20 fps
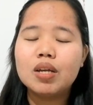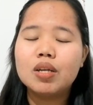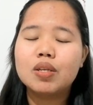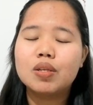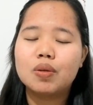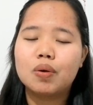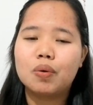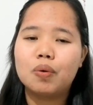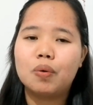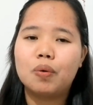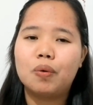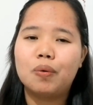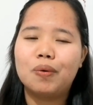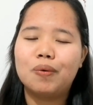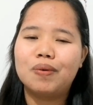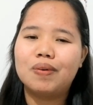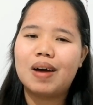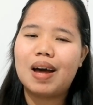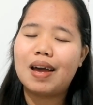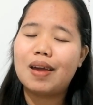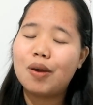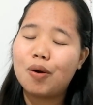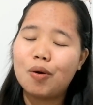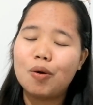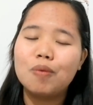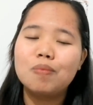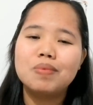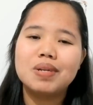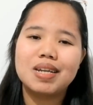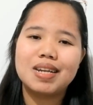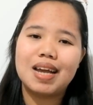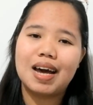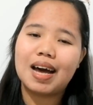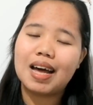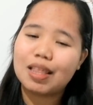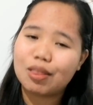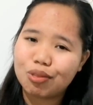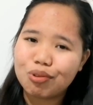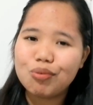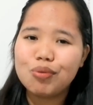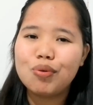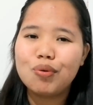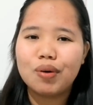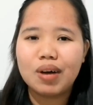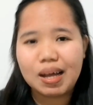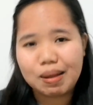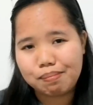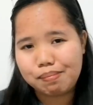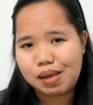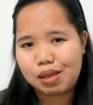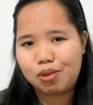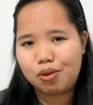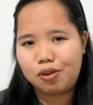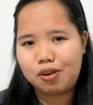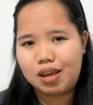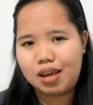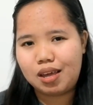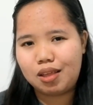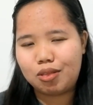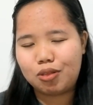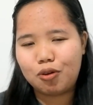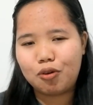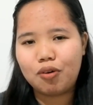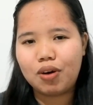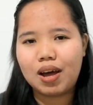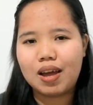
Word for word: So, I hope na nakatulong ang video na ito.